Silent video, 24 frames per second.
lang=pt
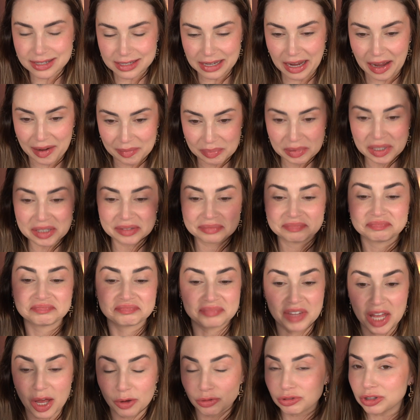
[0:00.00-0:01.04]
sabe?
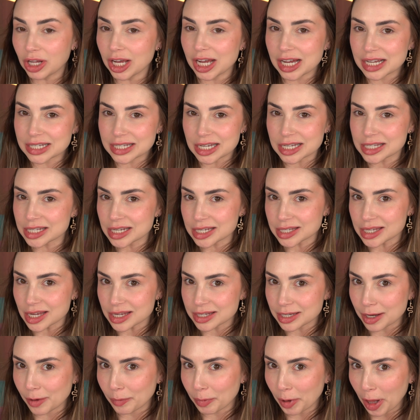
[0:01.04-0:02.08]
Eu tenho essa
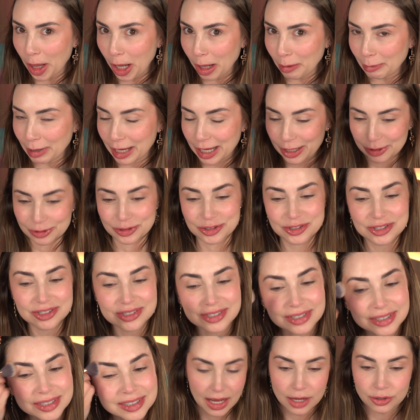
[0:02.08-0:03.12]
sensação, pelo menos.
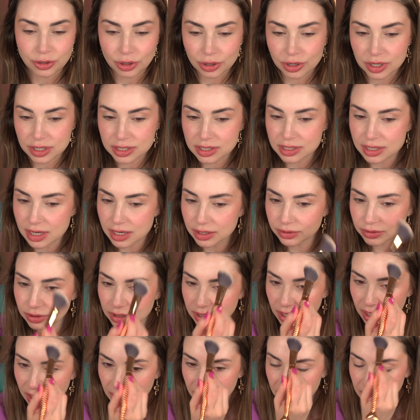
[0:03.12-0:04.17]
Eu tô gostando
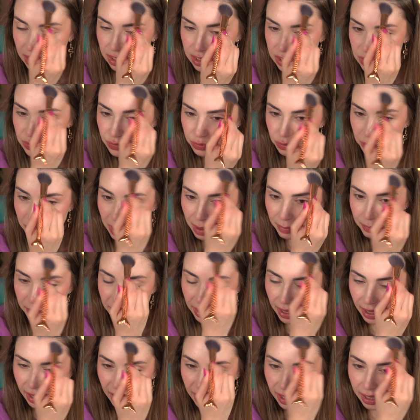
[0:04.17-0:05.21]
dele, ele esfuma
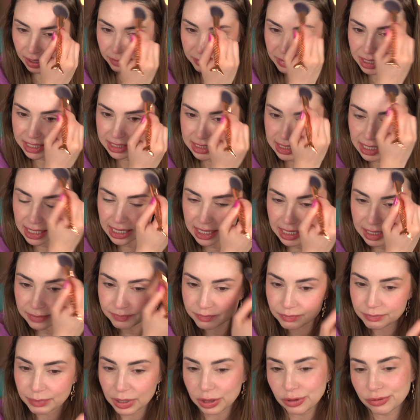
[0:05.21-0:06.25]
bem, mas ele,
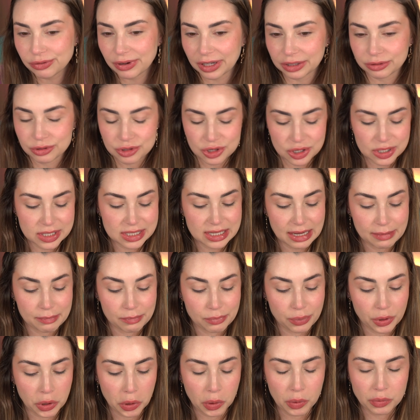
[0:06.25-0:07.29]
pelo fato de ser
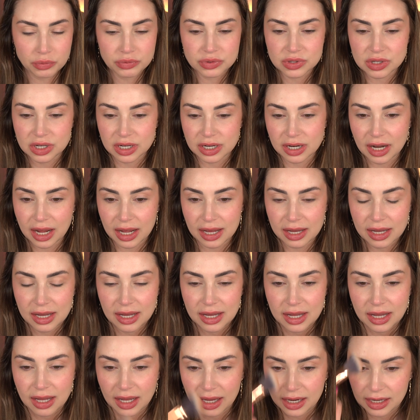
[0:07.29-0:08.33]
bronzer, né?
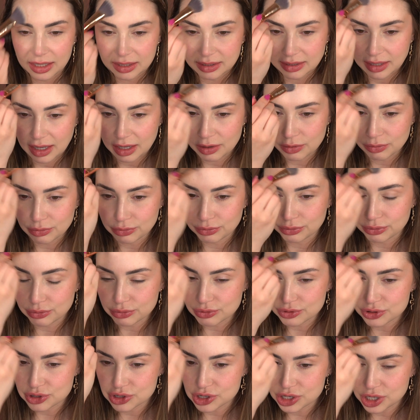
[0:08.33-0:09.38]
Ele tem um
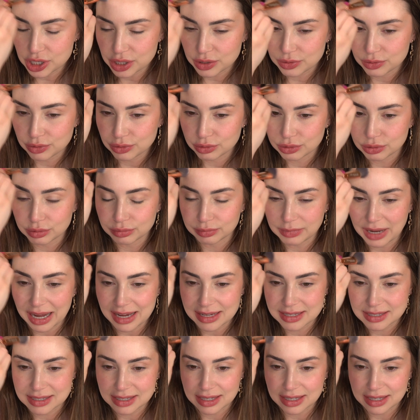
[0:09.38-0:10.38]
fundinho mais